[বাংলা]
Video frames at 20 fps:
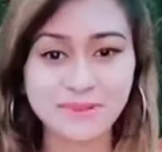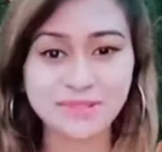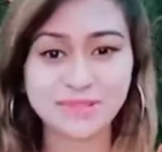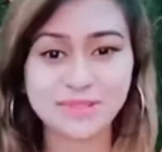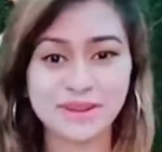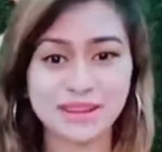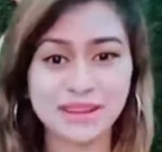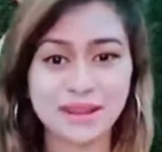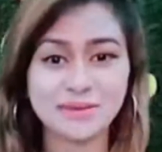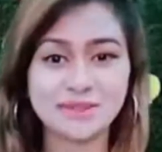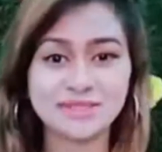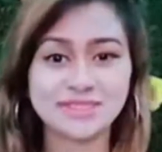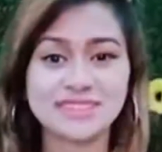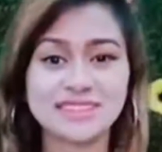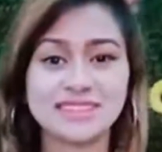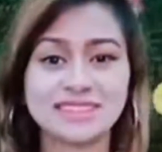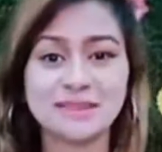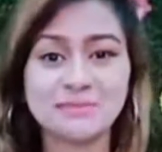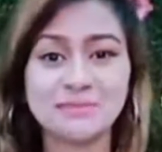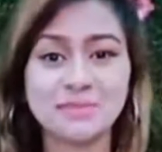কালো হয়
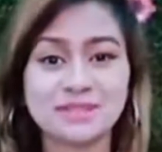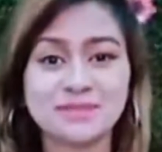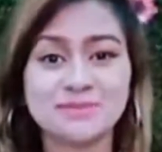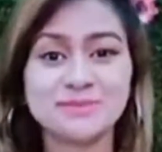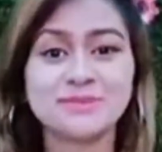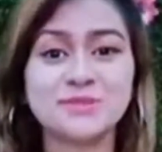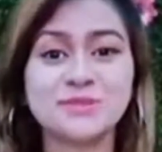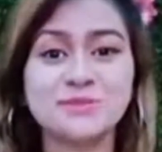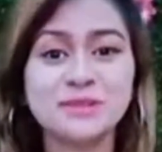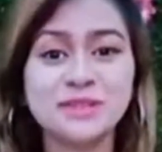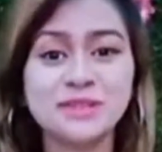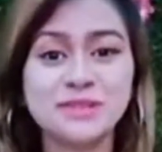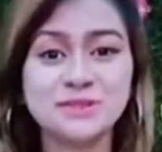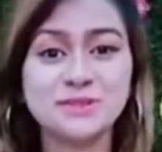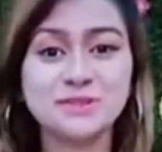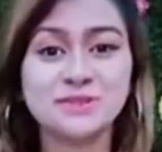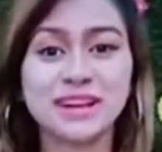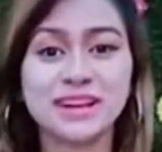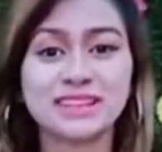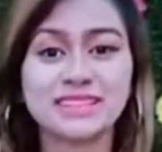আর এই
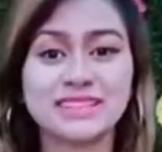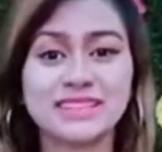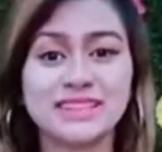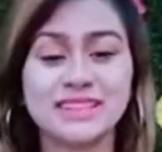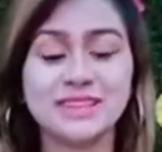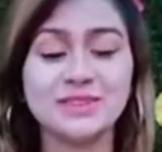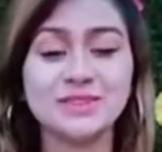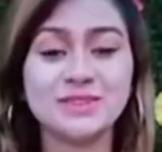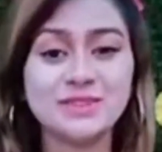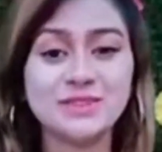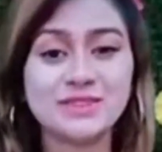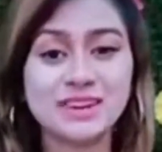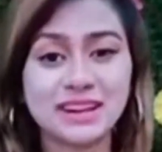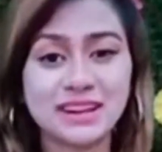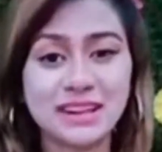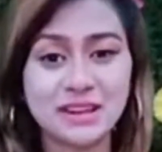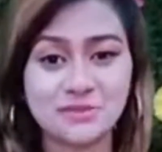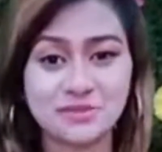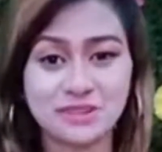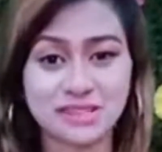কালো অঙ্গে কেউ যদি
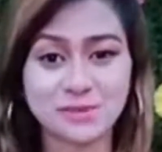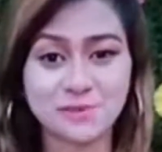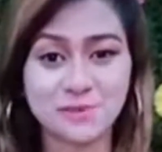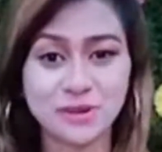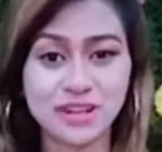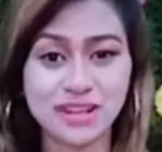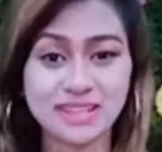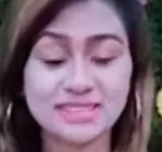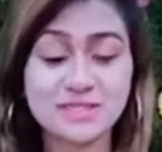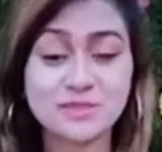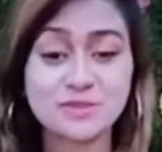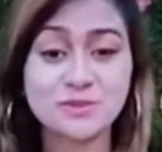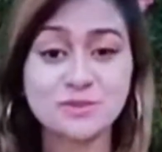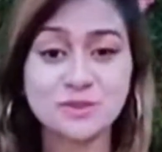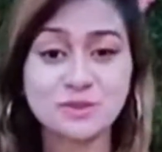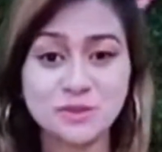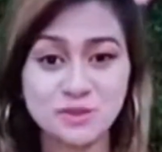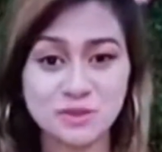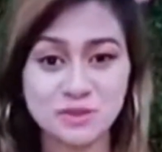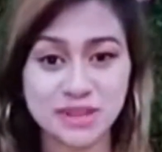টানা এক মাস
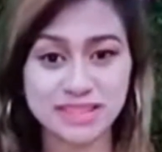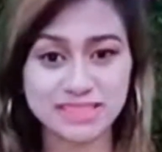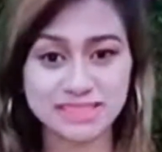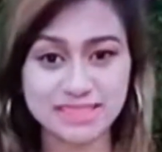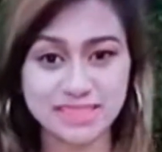টুথপেস্ট